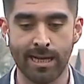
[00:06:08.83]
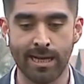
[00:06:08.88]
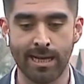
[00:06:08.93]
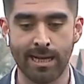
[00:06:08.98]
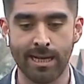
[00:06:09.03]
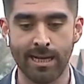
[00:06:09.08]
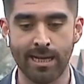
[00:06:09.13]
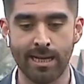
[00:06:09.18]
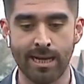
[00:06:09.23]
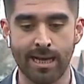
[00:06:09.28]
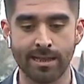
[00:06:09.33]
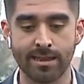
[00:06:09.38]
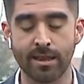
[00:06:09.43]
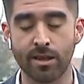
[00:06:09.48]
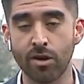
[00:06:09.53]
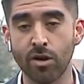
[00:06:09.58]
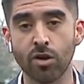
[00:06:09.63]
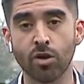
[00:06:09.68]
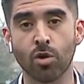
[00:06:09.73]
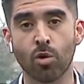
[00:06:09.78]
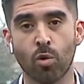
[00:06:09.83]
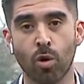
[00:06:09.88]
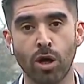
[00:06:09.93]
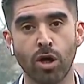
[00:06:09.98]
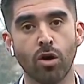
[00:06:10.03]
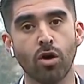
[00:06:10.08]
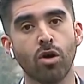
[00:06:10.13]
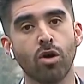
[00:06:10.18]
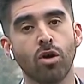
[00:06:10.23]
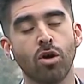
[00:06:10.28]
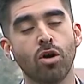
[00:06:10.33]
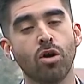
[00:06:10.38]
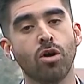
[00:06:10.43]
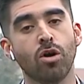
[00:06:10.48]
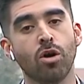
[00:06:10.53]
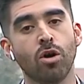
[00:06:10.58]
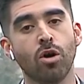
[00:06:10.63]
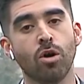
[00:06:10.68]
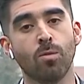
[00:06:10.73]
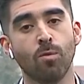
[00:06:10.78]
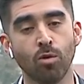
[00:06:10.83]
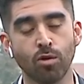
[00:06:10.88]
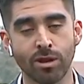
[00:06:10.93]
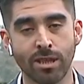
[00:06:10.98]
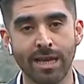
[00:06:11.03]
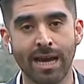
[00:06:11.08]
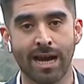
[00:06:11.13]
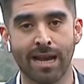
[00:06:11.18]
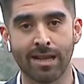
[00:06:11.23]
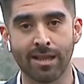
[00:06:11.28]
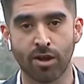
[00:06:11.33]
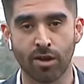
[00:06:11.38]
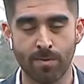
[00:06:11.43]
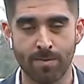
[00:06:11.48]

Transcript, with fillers: el anterior Juego Mundial